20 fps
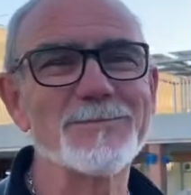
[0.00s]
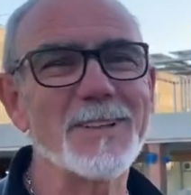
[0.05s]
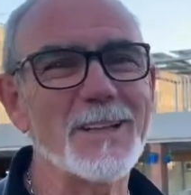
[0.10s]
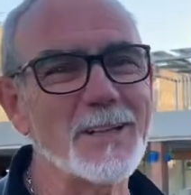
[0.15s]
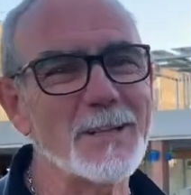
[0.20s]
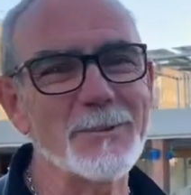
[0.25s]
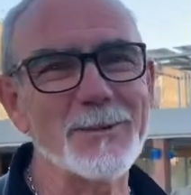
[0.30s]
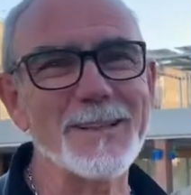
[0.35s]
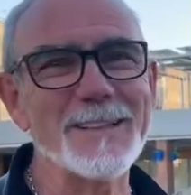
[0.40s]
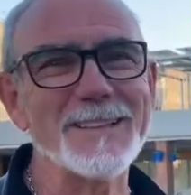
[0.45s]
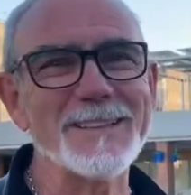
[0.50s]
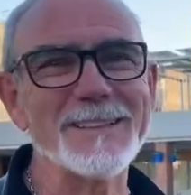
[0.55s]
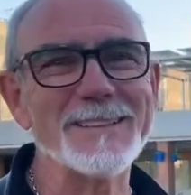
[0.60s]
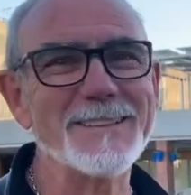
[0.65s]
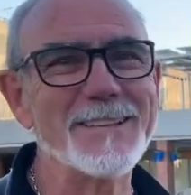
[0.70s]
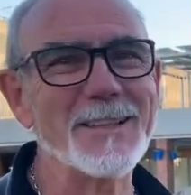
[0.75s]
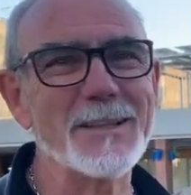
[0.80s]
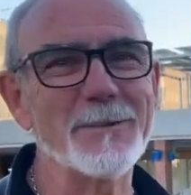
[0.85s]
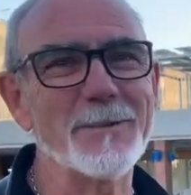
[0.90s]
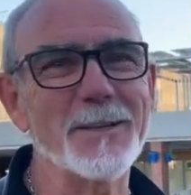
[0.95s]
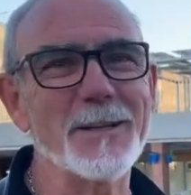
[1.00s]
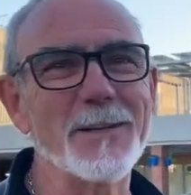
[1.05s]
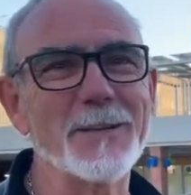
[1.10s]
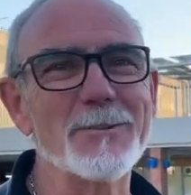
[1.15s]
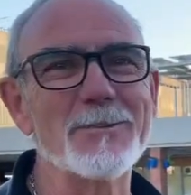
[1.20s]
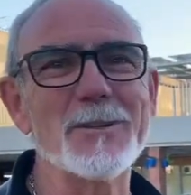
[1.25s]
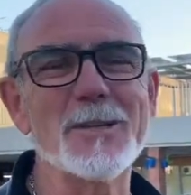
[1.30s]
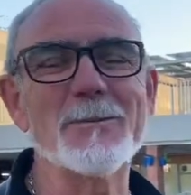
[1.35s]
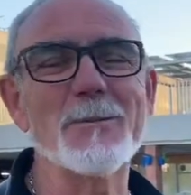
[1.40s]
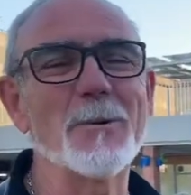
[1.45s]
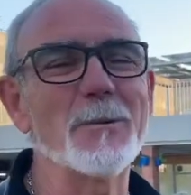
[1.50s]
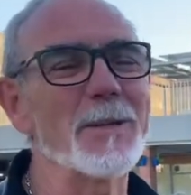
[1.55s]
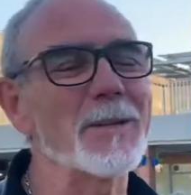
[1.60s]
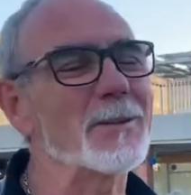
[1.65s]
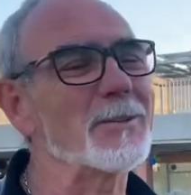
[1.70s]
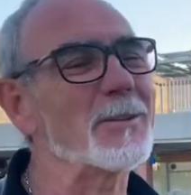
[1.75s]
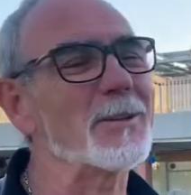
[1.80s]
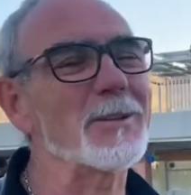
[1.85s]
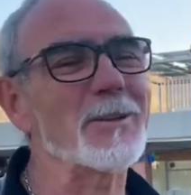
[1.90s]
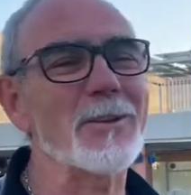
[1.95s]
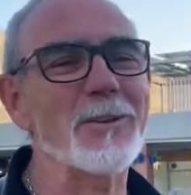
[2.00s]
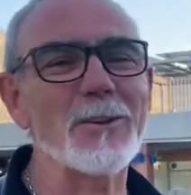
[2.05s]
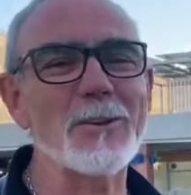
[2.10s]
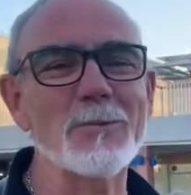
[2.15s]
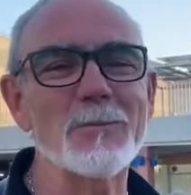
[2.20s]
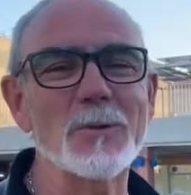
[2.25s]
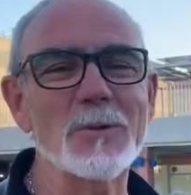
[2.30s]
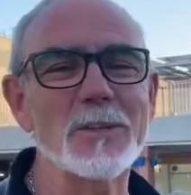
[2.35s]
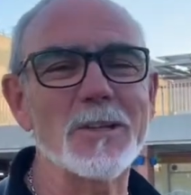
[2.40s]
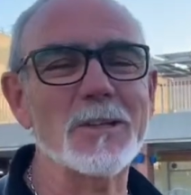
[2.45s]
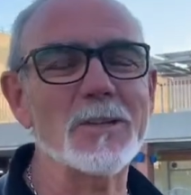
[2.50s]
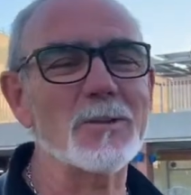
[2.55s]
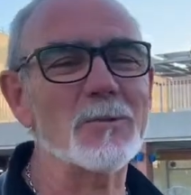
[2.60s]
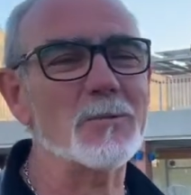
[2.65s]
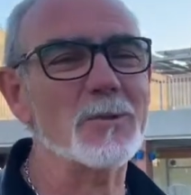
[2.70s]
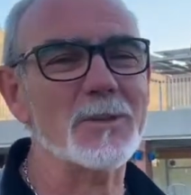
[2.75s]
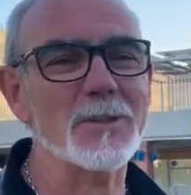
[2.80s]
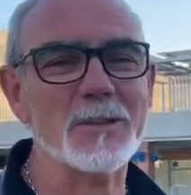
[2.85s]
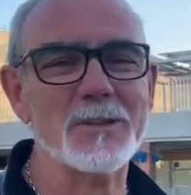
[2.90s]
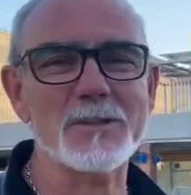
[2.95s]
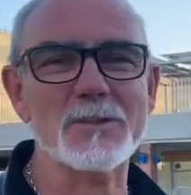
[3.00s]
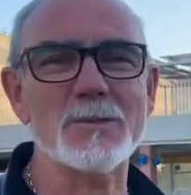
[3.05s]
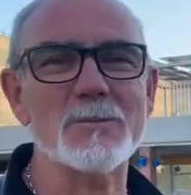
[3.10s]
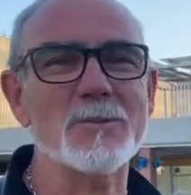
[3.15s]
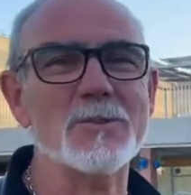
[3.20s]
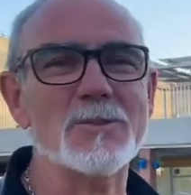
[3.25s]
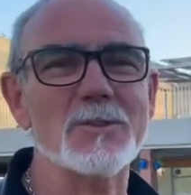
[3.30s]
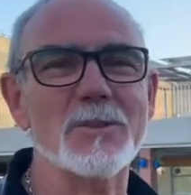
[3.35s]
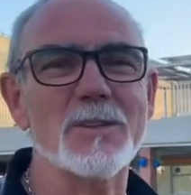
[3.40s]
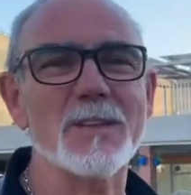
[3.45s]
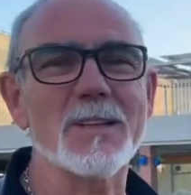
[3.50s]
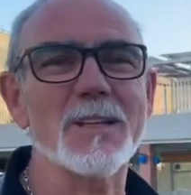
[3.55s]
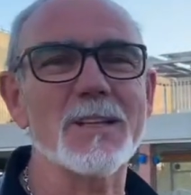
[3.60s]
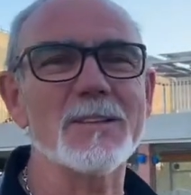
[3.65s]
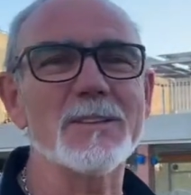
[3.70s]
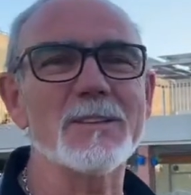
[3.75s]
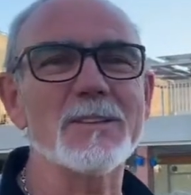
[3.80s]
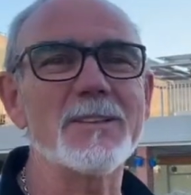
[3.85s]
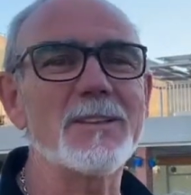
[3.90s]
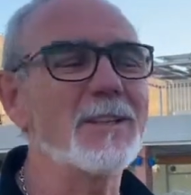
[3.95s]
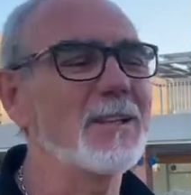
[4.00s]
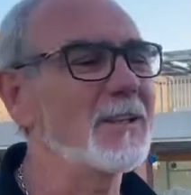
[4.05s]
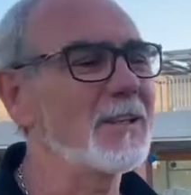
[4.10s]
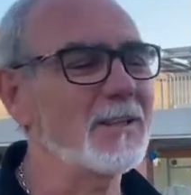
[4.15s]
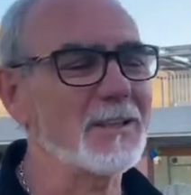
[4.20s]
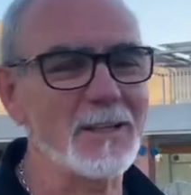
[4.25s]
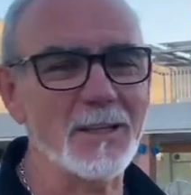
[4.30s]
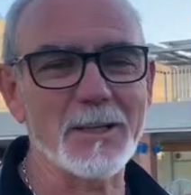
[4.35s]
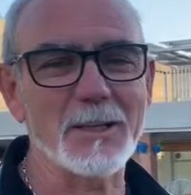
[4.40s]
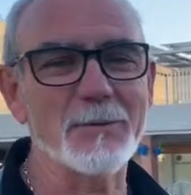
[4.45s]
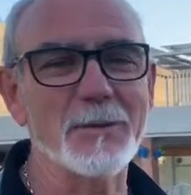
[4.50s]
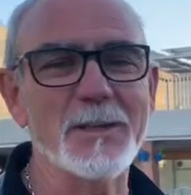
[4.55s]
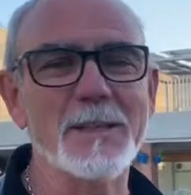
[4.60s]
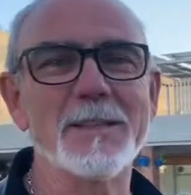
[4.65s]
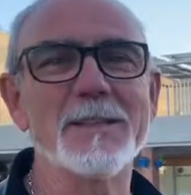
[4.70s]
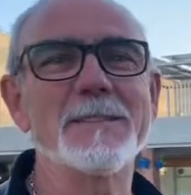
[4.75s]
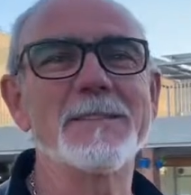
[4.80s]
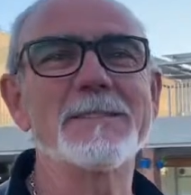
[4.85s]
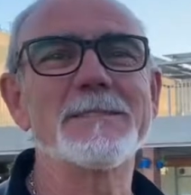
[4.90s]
Hay que venir. sí sí. Un llamamiento a todos los moteros, moteros somos solidarios y hay que venir.